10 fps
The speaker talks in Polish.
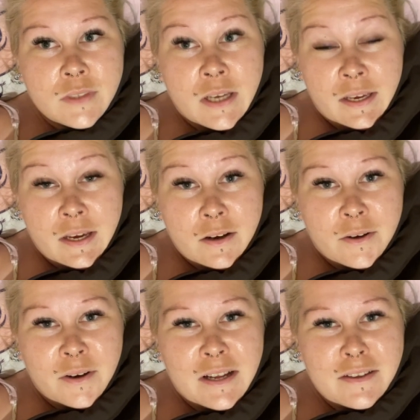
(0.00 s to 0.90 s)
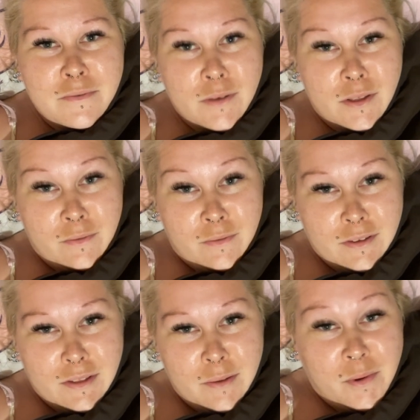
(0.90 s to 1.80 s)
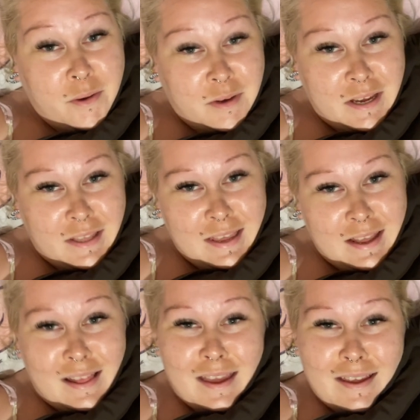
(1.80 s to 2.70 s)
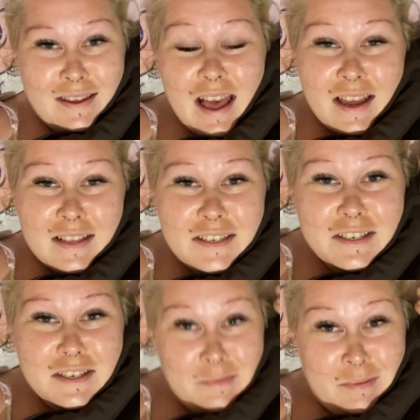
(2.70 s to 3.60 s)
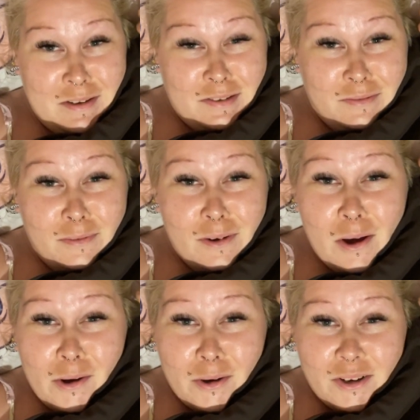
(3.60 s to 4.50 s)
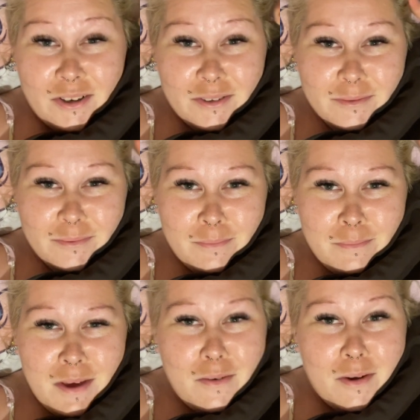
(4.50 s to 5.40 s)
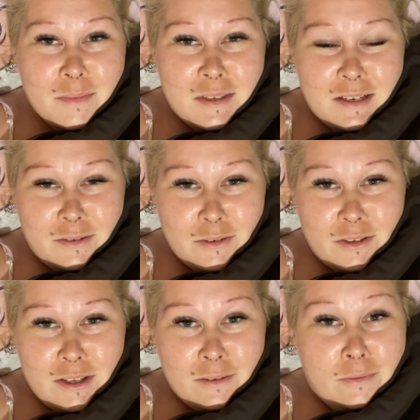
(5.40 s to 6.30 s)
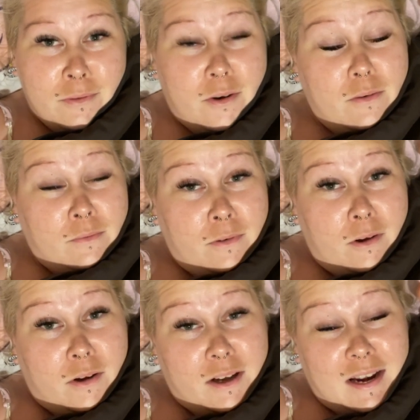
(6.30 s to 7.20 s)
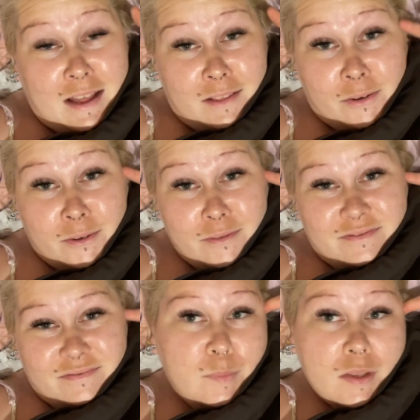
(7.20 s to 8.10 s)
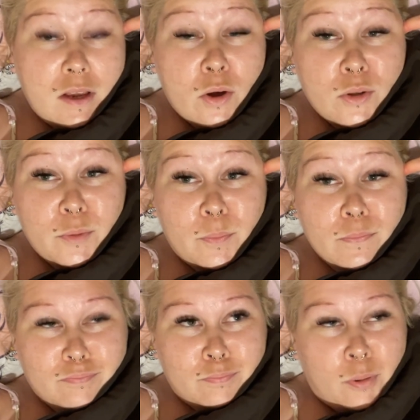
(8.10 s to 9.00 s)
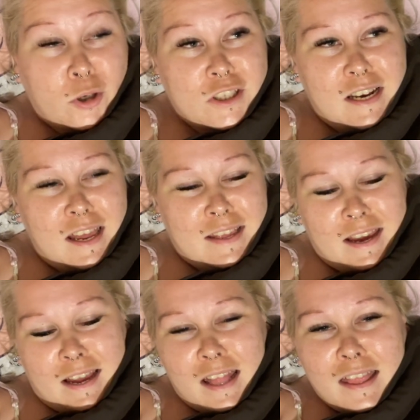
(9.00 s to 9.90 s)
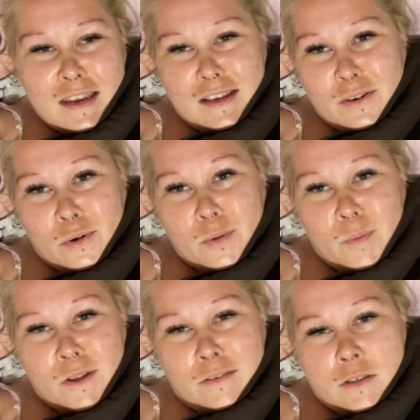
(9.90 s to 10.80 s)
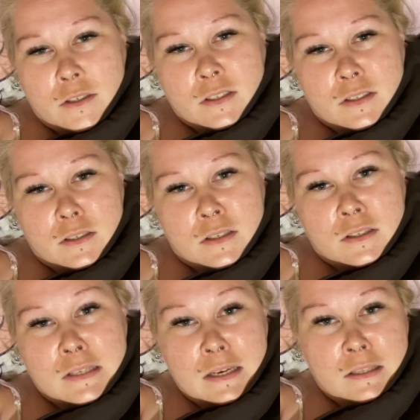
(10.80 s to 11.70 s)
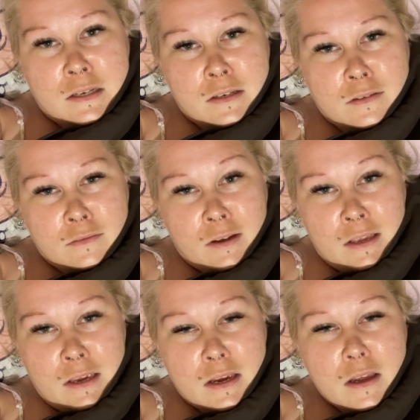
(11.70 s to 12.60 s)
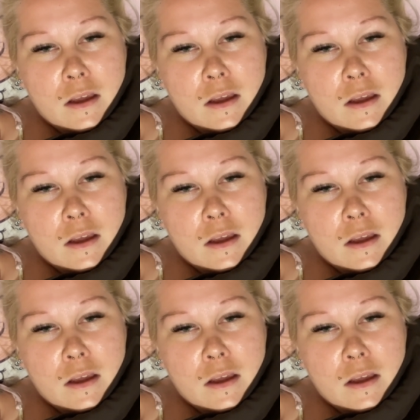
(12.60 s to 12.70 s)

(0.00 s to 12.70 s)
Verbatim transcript: Hejka kochani, witam was na moim kanale, a dzisiaj będzie vlog. Miałam zacząć ten vlog rano od podzielenia cateringu, ponieważ jesteście zainteresowani